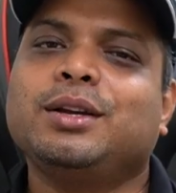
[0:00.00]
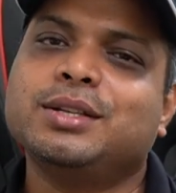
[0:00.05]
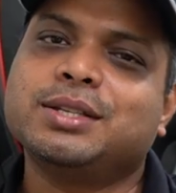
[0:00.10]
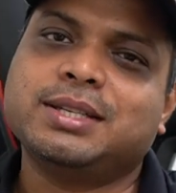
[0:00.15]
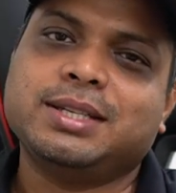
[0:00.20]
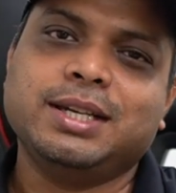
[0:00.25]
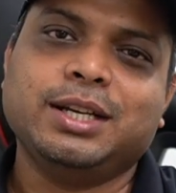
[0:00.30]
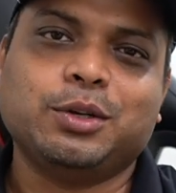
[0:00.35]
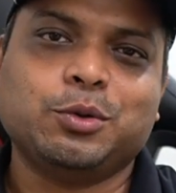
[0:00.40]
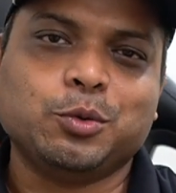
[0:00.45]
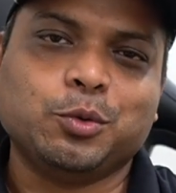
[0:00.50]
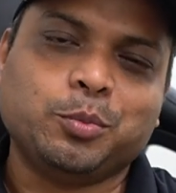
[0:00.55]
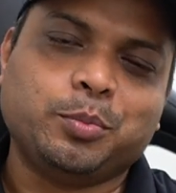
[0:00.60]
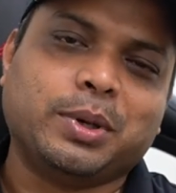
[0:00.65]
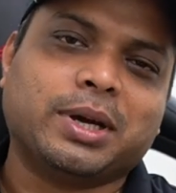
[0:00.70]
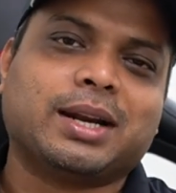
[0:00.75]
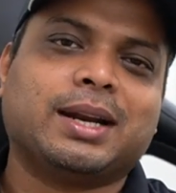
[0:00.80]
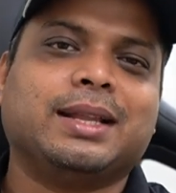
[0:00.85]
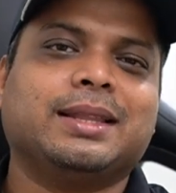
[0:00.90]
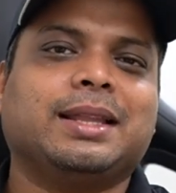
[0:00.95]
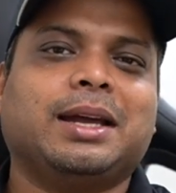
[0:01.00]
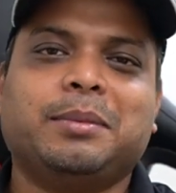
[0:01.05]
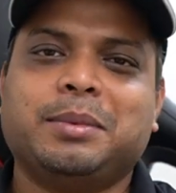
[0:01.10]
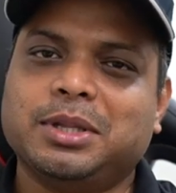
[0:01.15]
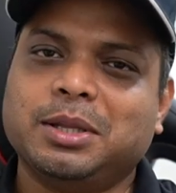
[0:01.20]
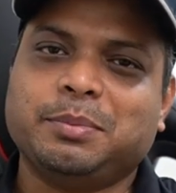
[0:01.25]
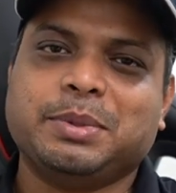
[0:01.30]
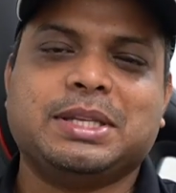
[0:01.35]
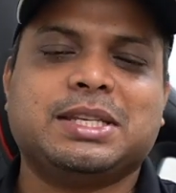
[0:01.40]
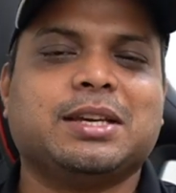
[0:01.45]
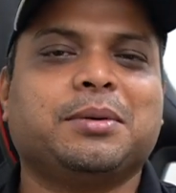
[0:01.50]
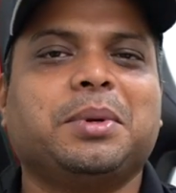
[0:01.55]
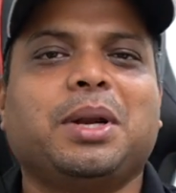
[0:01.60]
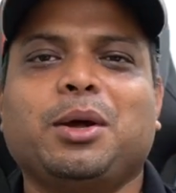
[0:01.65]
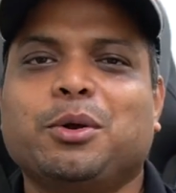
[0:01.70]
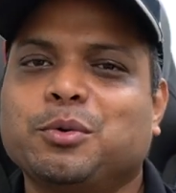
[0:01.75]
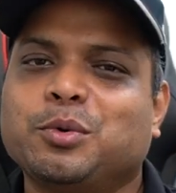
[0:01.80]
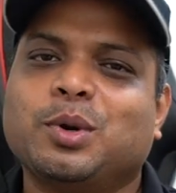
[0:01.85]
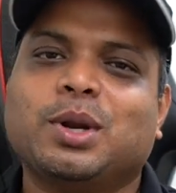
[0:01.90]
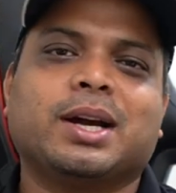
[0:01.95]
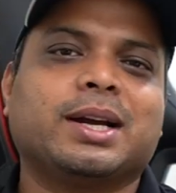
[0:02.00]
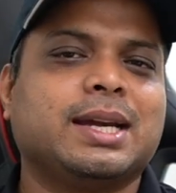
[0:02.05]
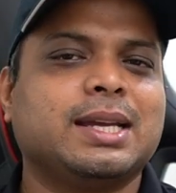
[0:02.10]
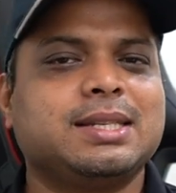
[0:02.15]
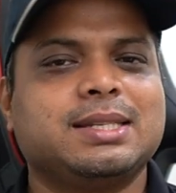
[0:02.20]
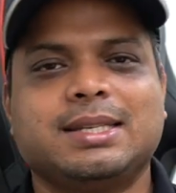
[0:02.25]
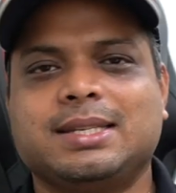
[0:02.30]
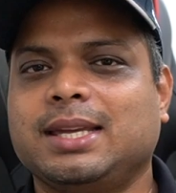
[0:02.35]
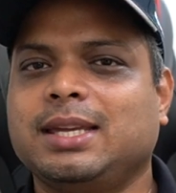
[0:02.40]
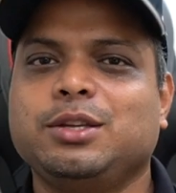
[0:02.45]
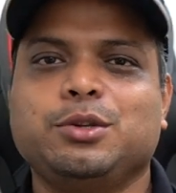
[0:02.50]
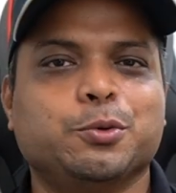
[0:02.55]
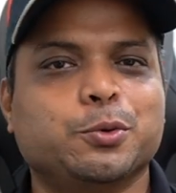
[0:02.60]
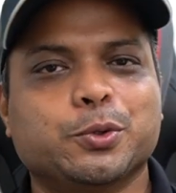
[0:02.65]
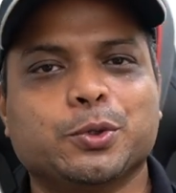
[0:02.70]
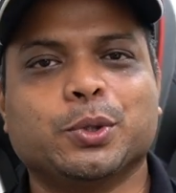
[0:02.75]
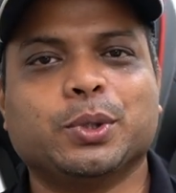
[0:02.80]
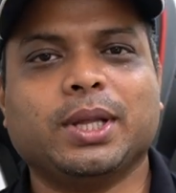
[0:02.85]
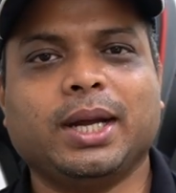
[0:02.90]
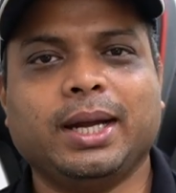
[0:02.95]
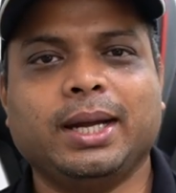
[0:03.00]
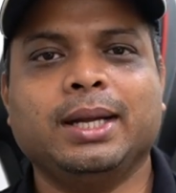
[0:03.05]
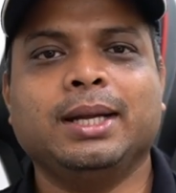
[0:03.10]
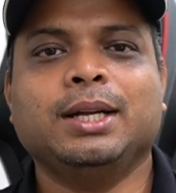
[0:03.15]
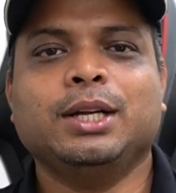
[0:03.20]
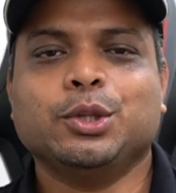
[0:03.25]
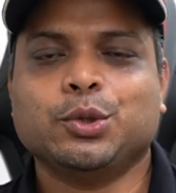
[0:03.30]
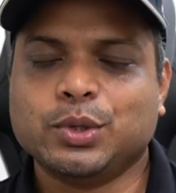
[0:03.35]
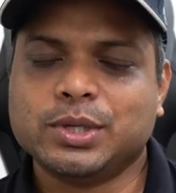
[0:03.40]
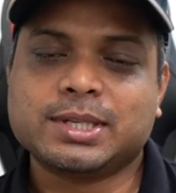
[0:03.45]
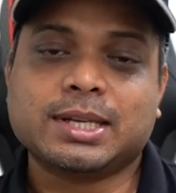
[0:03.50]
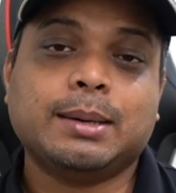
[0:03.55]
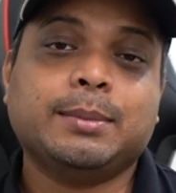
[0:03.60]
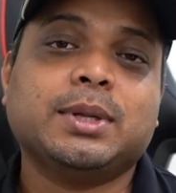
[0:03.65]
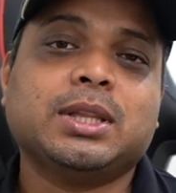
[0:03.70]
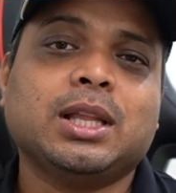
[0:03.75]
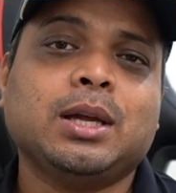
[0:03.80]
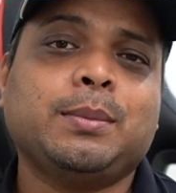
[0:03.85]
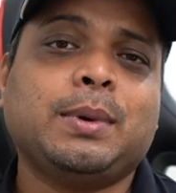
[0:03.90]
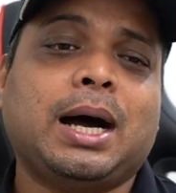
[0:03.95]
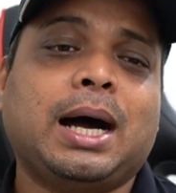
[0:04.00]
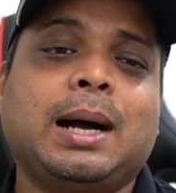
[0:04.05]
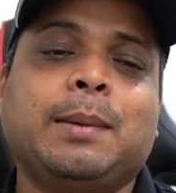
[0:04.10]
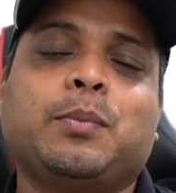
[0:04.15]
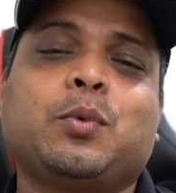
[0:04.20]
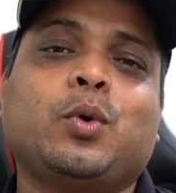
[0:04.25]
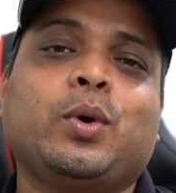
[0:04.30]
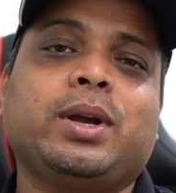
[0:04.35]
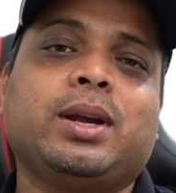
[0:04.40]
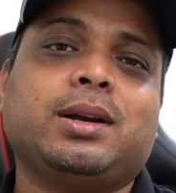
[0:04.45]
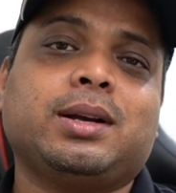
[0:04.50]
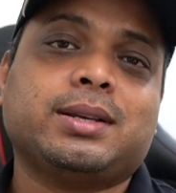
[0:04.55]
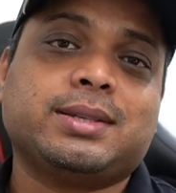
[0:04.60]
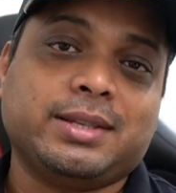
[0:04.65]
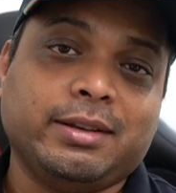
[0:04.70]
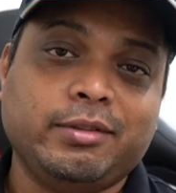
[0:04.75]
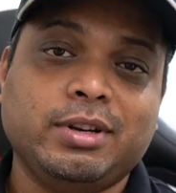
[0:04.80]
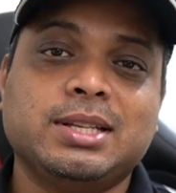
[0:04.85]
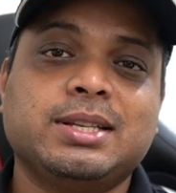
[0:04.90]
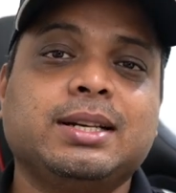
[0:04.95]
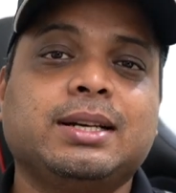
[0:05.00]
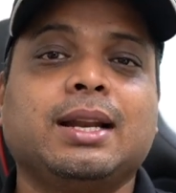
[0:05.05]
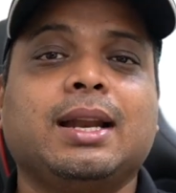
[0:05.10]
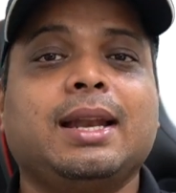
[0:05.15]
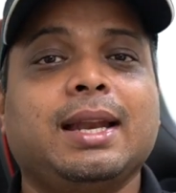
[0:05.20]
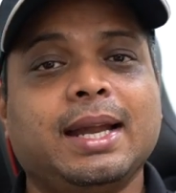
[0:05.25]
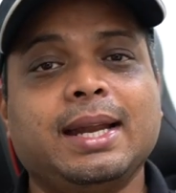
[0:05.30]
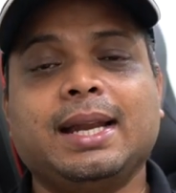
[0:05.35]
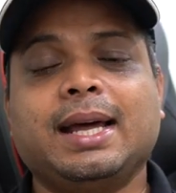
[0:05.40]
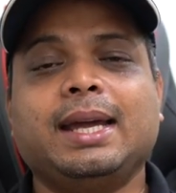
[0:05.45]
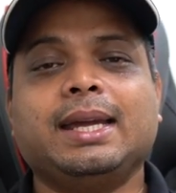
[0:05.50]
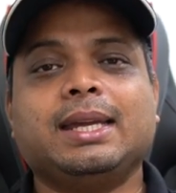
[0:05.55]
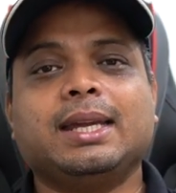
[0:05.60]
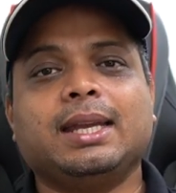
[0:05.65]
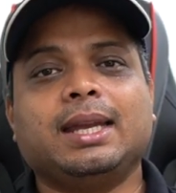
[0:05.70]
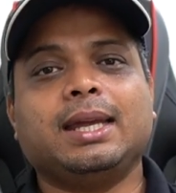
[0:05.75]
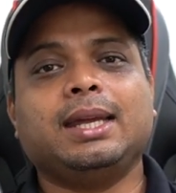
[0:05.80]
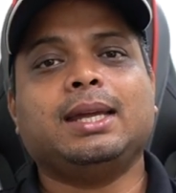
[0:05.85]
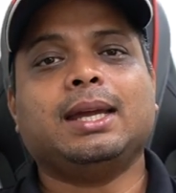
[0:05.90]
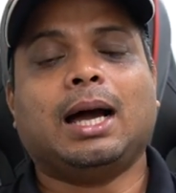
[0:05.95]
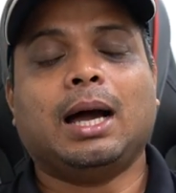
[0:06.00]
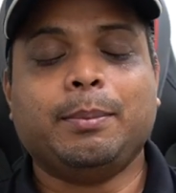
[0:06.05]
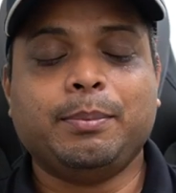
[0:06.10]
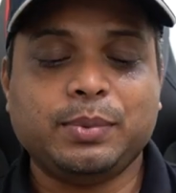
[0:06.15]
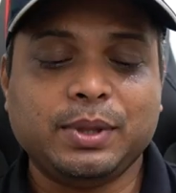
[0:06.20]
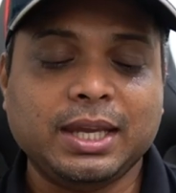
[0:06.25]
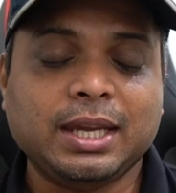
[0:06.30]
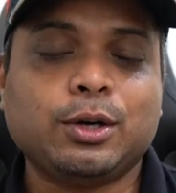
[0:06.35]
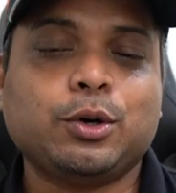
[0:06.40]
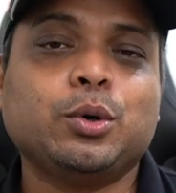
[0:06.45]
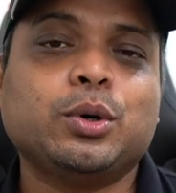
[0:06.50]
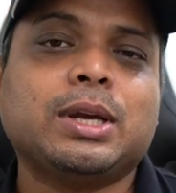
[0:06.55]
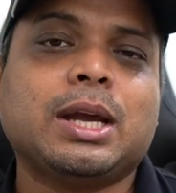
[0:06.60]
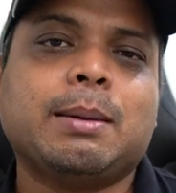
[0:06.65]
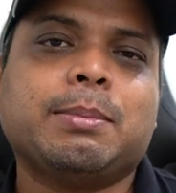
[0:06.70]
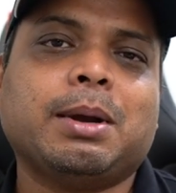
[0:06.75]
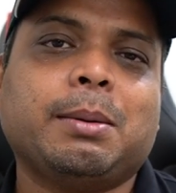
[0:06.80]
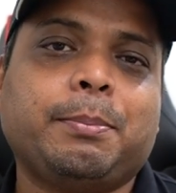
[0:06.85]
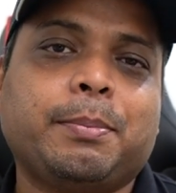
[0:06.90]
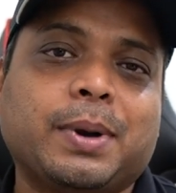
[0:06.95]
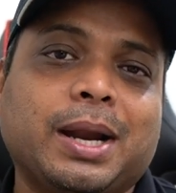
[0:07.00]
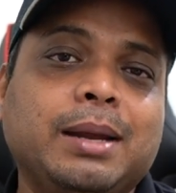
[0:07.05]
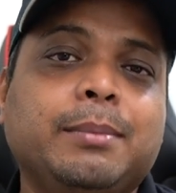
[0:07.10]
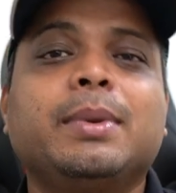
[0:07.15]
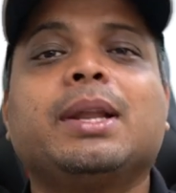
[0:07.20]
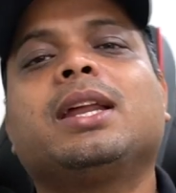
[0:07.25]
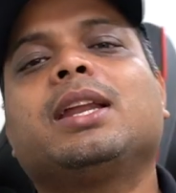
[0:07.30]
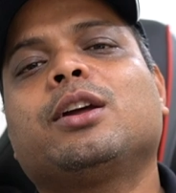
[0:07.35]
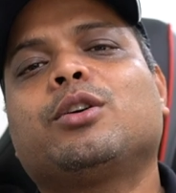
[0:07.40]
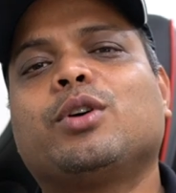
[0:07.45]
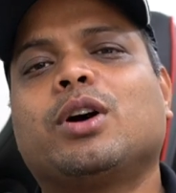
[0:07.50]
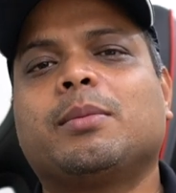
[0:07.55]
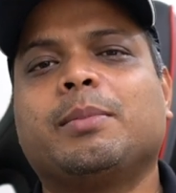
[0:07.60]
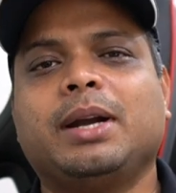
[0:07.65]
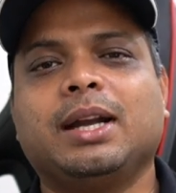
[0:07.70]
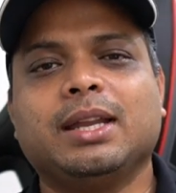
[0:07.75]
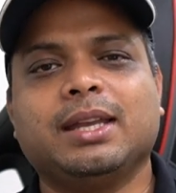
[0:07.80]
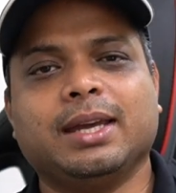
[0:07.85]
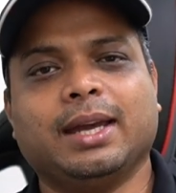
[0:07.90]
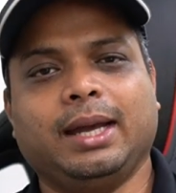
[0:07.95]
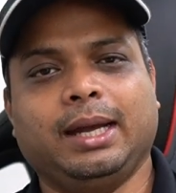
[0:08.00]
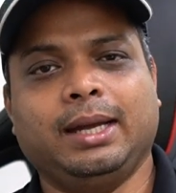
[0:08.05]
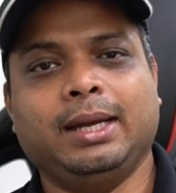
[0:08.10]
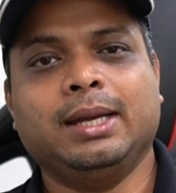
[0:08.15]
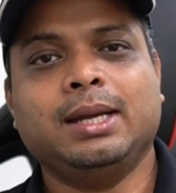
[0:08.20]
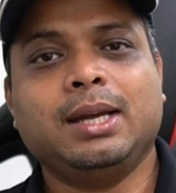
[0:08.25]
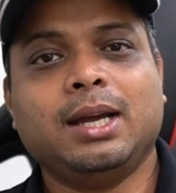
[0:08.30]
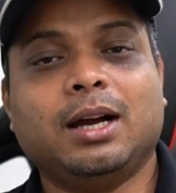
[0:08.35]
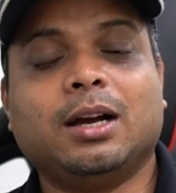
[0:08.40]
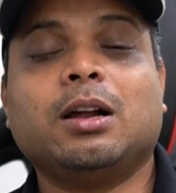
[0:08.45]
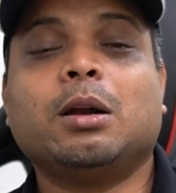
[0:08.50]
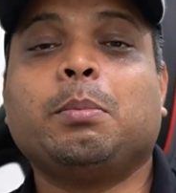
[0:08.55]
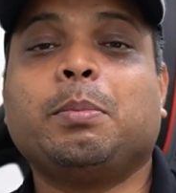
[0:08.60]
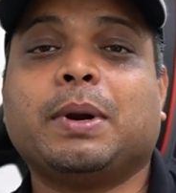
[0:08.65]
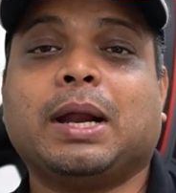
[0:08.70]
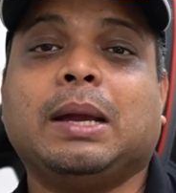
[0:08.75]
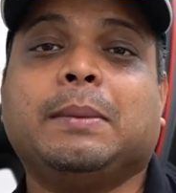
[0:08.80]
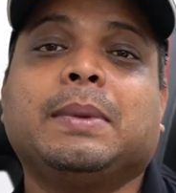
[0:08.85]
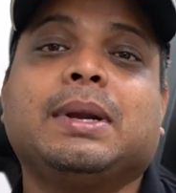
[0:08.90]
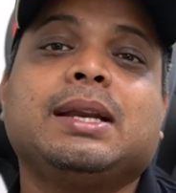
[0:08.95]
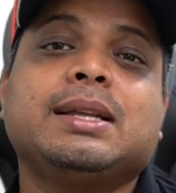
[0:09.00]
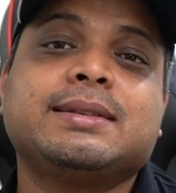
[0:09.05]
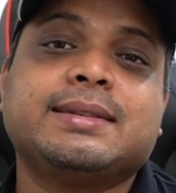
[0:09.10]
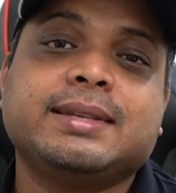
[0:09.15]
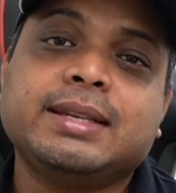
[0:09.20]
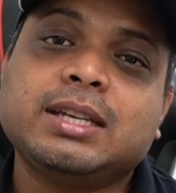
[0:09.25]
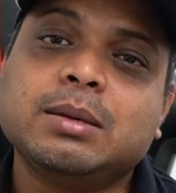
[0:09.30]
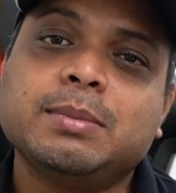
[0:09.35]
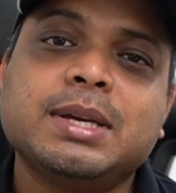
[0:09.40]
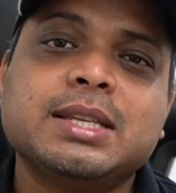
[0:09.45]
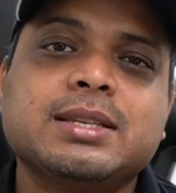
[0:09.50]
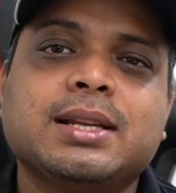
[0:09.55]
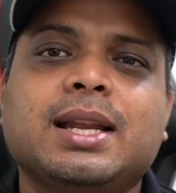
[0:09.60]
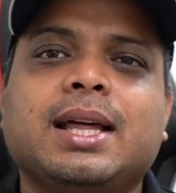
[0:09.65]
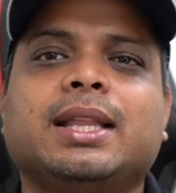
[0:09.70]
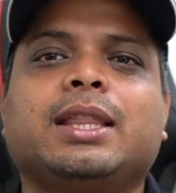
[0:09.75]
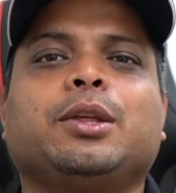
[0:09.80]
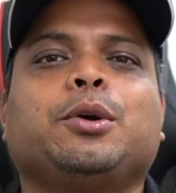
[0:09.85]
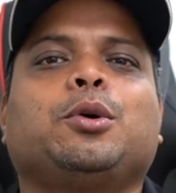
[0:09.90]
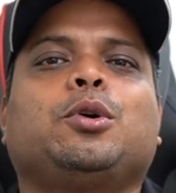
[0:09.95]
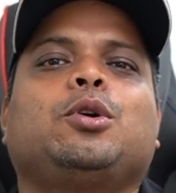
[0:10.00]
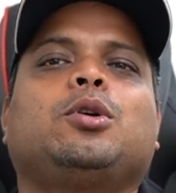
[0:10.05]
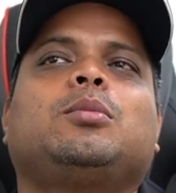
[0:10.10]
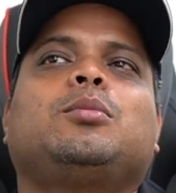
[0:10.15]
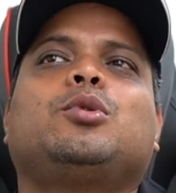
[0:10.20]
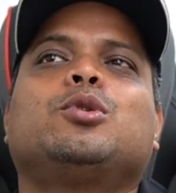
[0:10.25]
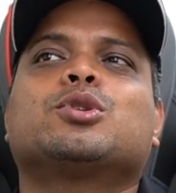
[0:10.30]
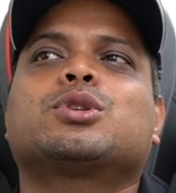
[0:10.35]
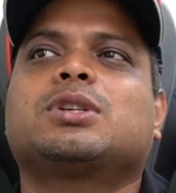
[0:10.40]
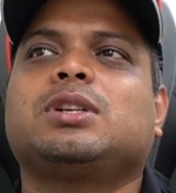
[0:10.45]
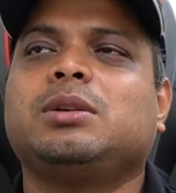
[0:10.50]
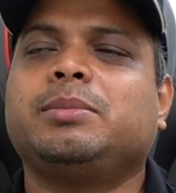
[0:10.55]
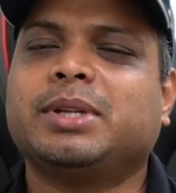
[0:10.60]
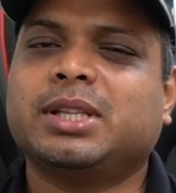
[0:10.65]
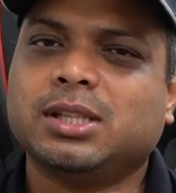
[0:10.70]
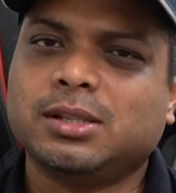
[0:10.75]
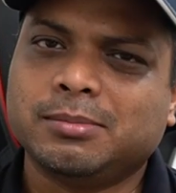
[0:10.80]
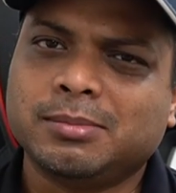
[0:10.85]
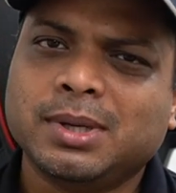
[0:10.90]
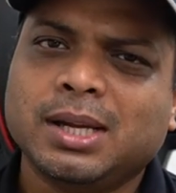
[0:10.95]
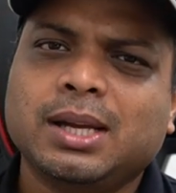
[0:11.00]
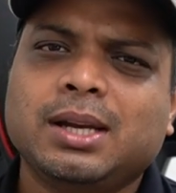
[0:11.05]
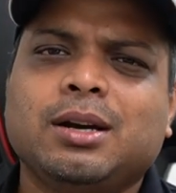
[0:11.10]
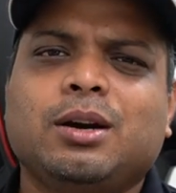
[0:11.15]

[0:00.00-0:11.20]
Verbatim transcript: सीट ऊपर रहता है मतलब पीछे वाला और वो लगेज जैसा ही यूज़ होता है तो इसका मतलब आपको एक सेवन सीटर लेना है कि नहीं आप देखो कि आपका प्राइमरी रिक्वायरमेंट क्या है अगर प्राइमरी सिटी में चलाते हो मोस्टली मतलब